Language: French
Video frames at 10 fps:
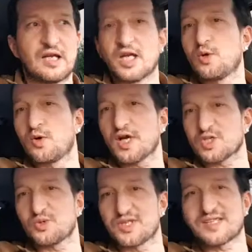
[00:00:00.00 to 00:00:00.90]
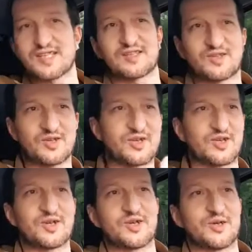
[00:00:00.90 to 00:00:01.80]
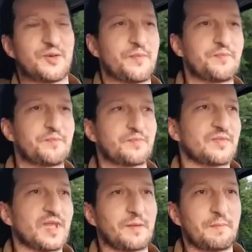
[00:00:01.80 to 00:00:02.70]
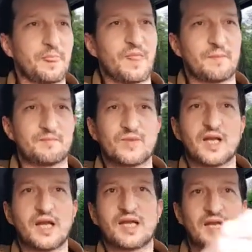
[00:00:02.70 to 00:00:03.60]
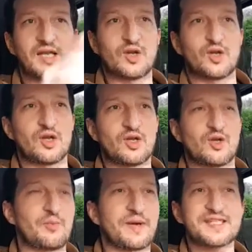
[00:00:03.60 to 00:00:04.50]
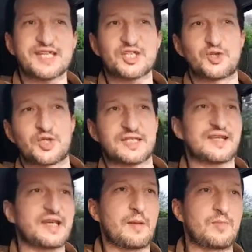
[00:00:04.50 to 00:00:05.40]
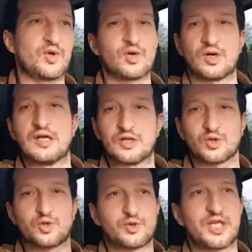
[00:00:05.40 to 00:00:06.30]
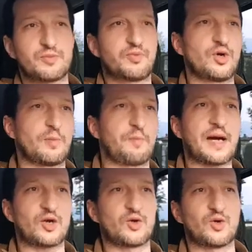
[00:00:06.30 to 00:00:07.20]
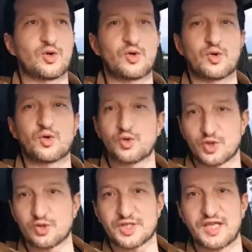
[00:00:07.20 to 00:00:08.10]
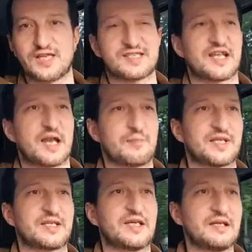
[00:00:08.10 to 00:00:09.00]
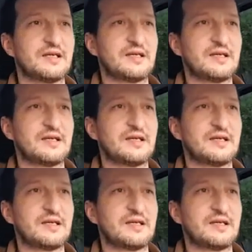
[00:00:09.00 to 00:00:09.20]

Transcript: ils lui ont rajouté cette, euh, le, brisage du quatrième mur. Donc où Deadpool parle aux, gens qui lisaient la BD.